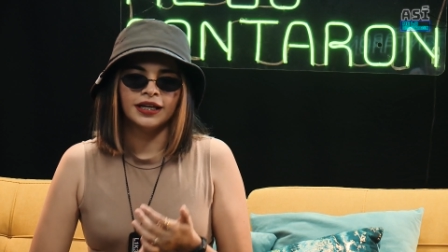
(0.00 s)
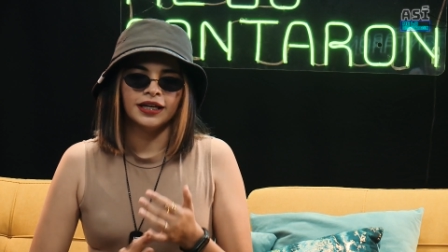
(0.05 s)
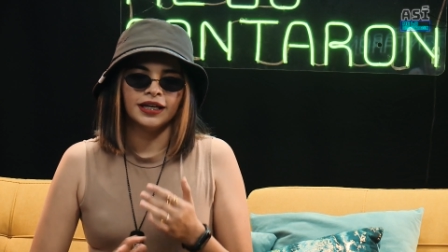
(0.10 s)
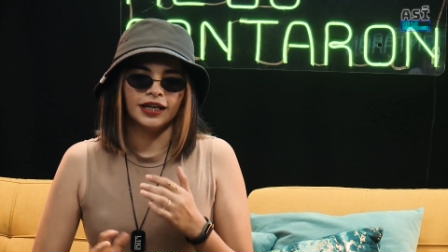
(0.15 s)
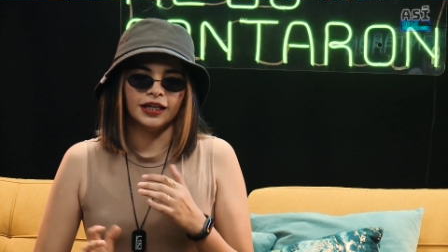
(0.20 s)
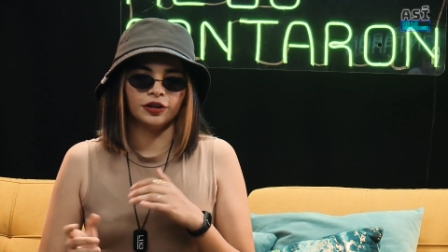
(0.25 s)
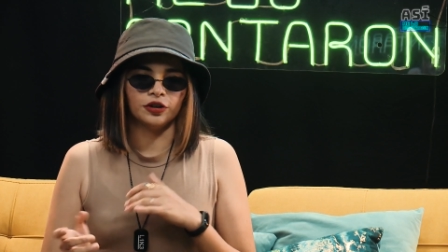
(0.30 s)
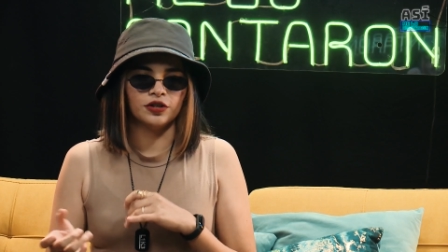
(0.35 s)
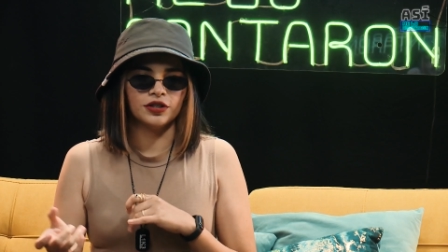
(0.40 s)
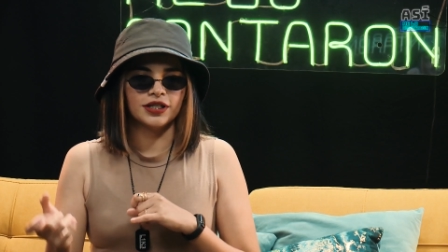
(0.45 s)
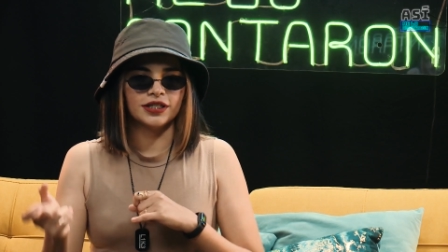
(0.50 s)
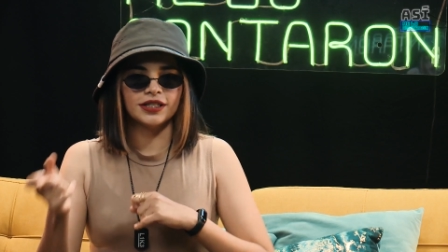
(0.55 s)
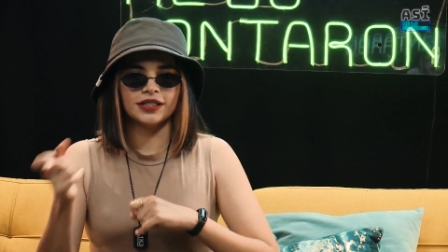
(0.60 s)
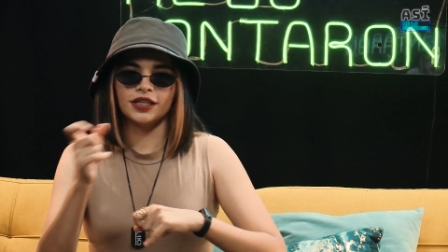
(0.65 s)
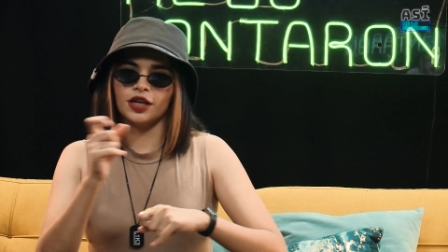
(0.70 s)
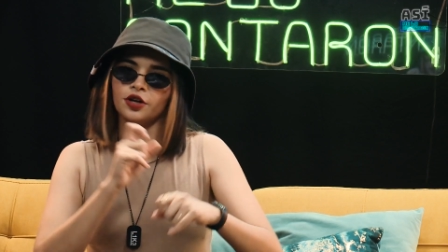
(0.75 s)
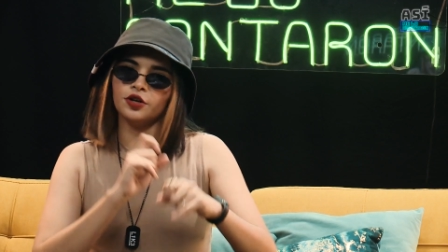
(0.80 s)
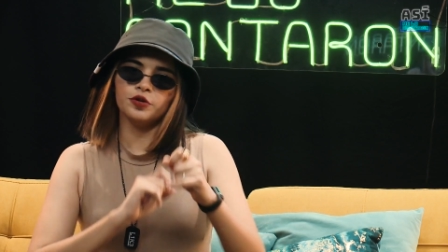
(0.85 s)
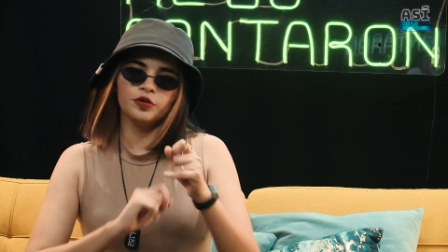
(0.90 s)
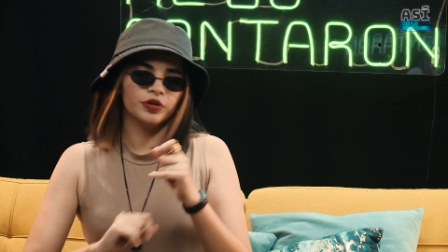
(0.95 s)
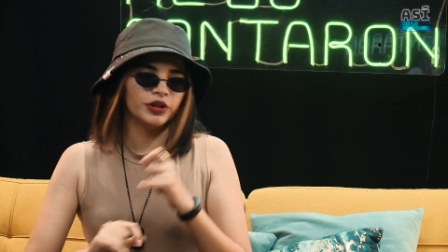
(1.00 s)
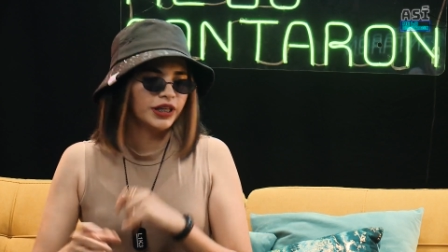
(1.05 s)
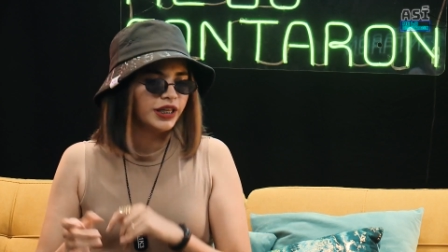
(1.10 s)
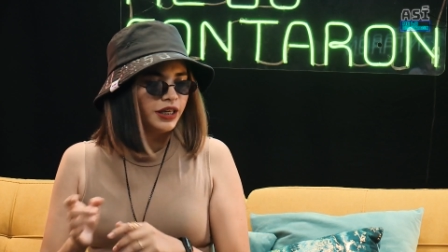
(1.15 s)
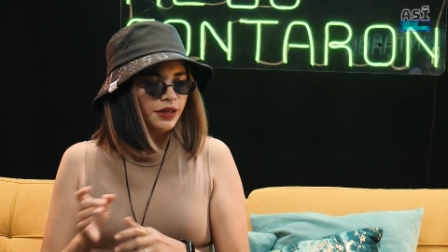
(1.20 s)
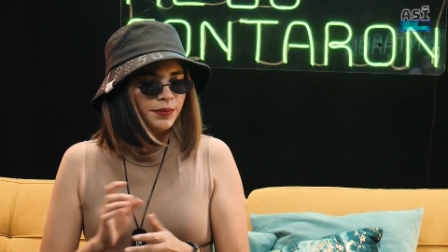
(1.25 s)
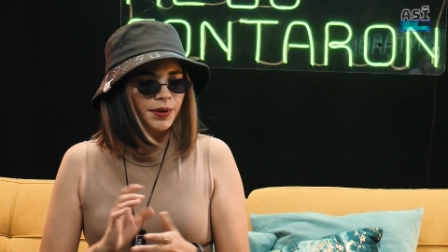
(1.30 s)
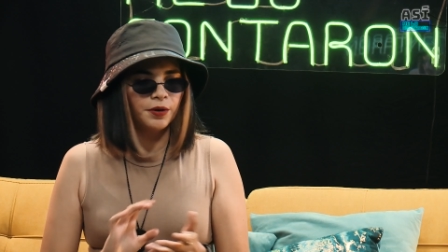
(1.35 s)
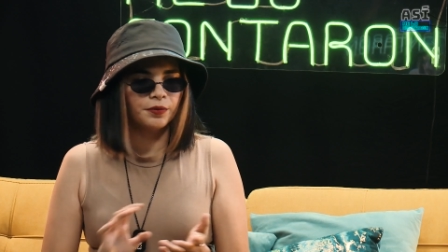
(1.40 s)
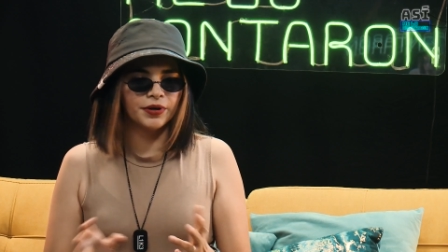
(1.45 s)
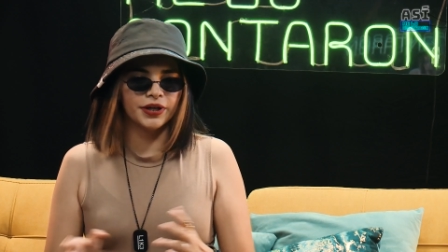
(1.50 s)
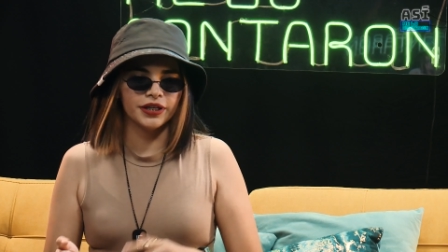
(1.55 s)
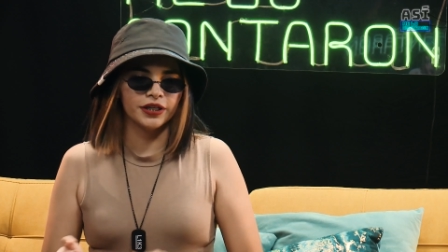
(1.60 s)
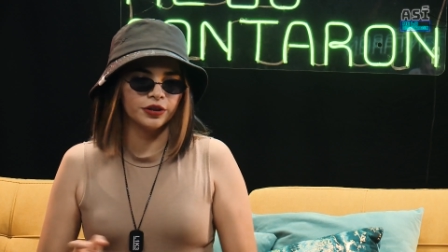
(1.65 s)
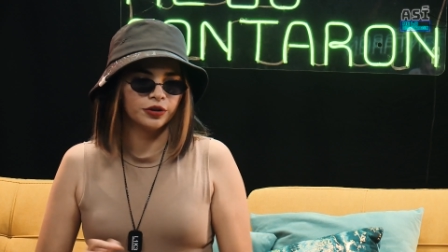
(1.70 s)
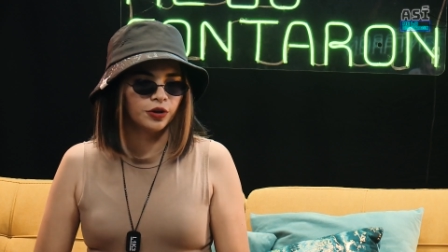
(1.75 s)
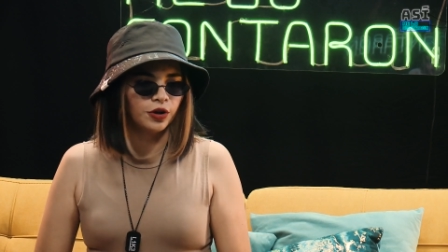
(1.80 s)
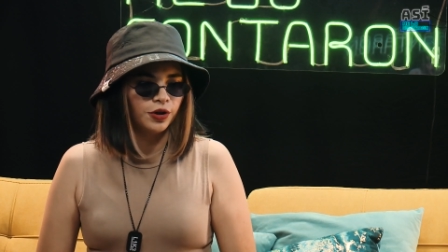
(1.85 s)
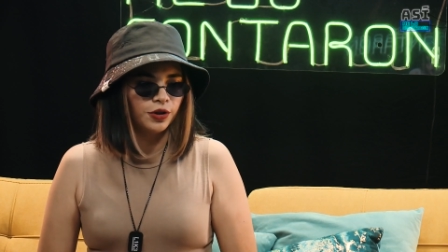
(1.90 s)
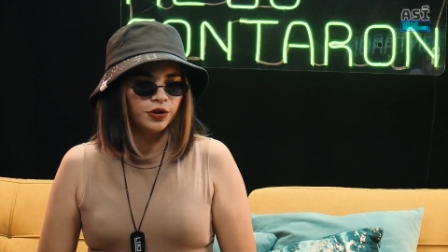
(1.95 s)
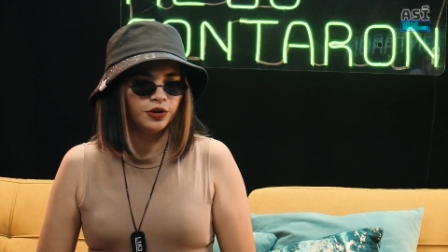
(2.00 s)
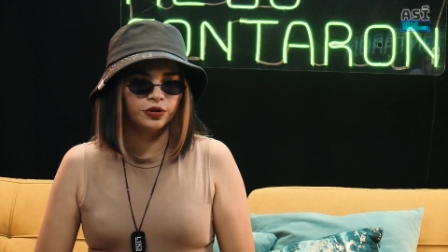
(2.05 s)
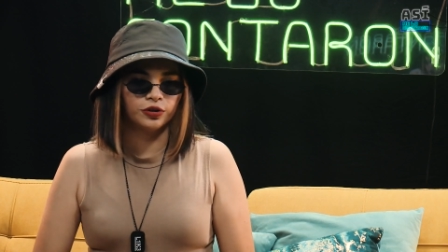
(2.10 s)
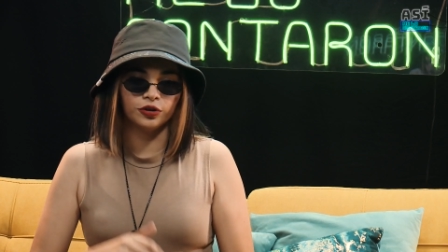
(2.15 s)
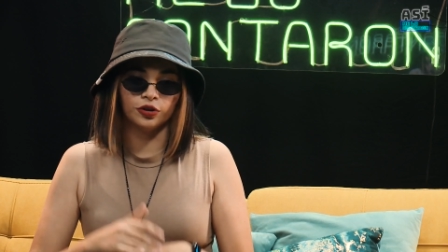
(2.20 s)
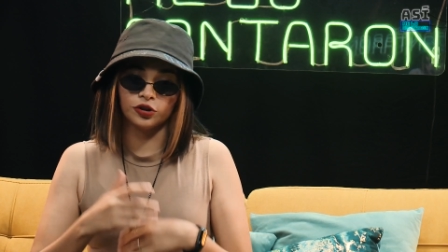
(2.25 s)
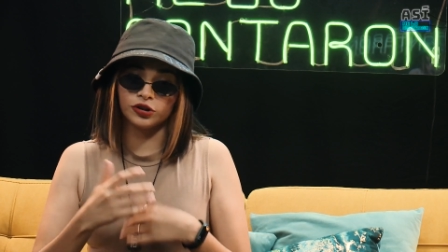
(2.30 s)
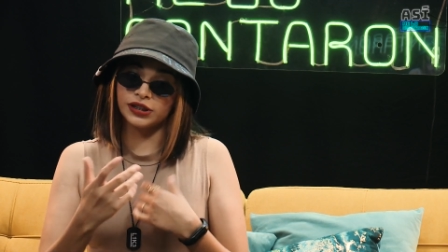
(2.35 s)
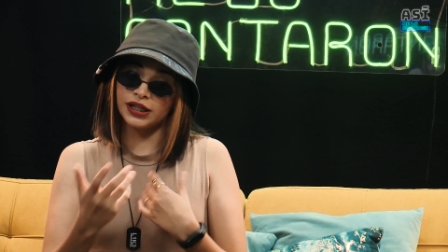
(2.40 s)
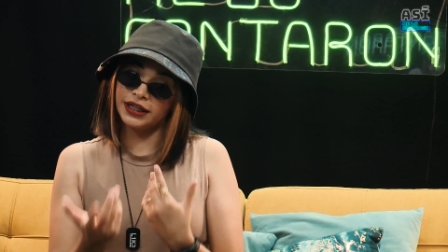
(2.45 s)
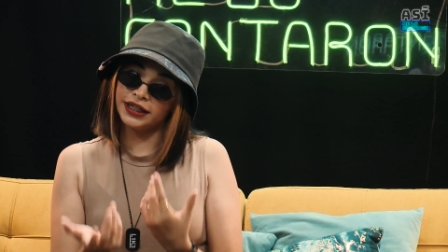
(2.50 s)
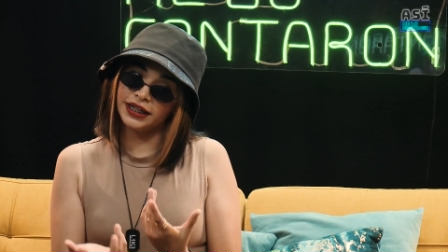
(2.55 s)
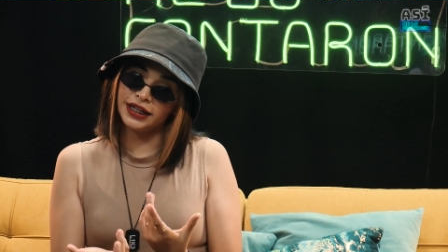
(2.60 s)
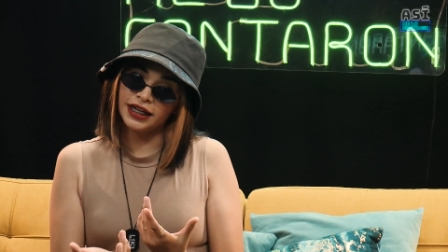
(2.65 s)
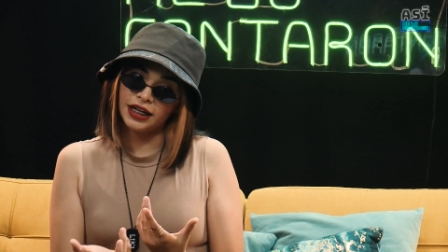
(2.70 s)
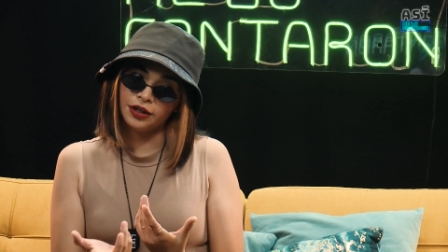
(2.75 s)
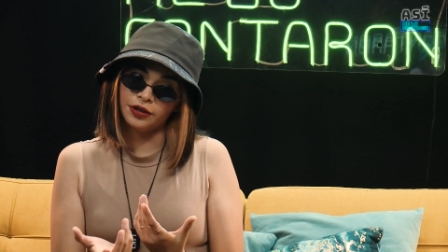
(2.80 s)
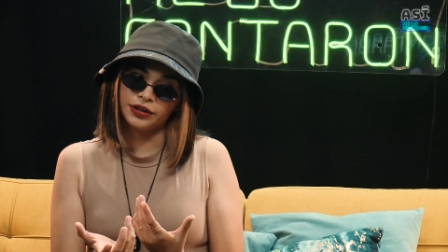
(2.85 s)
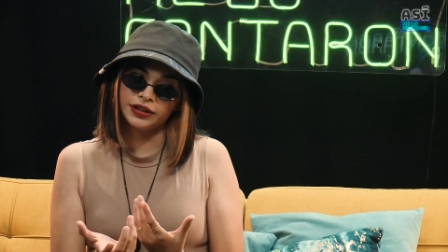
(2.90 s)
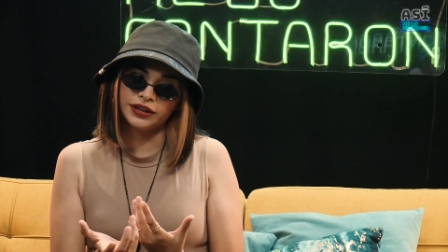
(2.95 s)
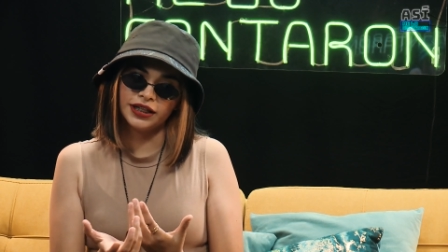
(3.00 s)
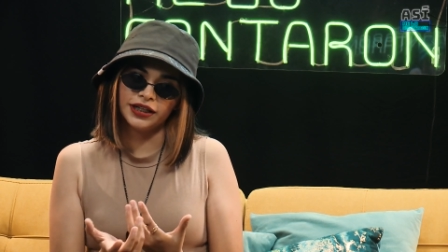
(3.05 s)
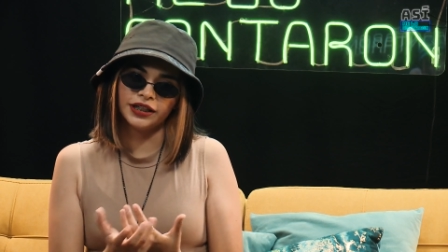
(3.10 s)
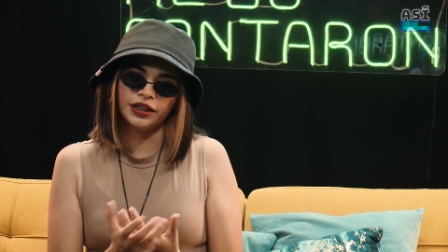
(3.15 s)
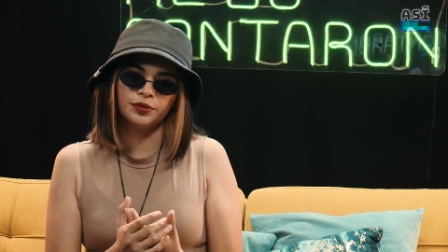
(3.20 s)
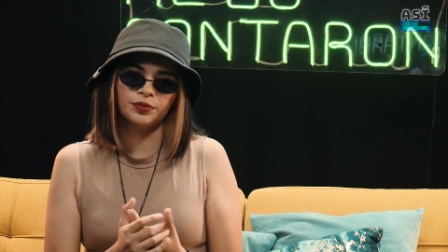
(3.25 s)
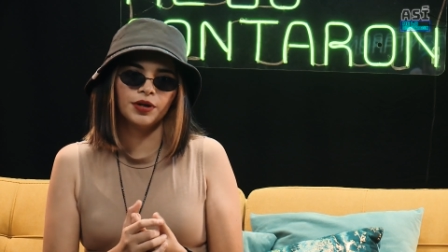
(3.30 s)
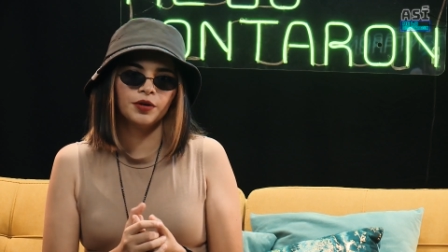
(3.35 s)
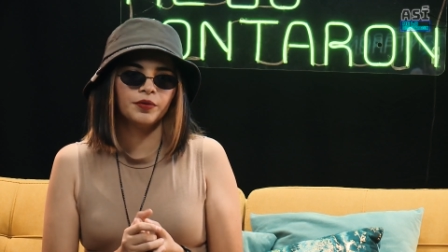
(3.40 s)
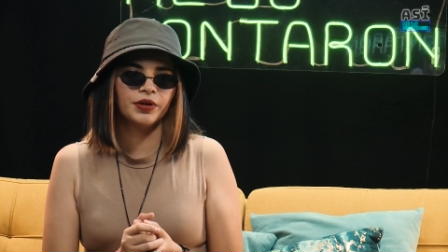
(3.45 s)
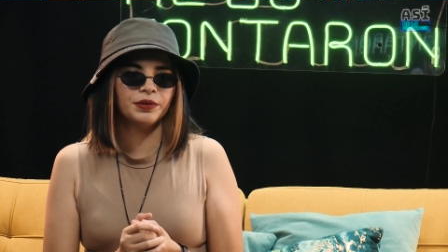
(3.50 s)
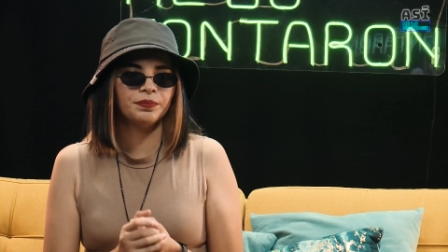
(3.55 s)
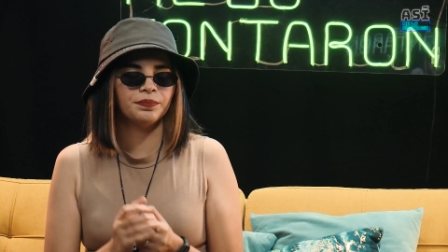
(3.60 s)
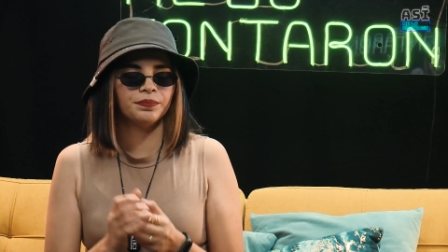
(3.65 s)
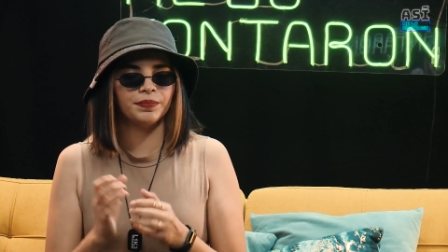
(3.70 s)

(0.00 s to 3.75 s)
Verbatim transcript: Entonces hicieron un giveaway y todo, no salí ganador en el giveaway,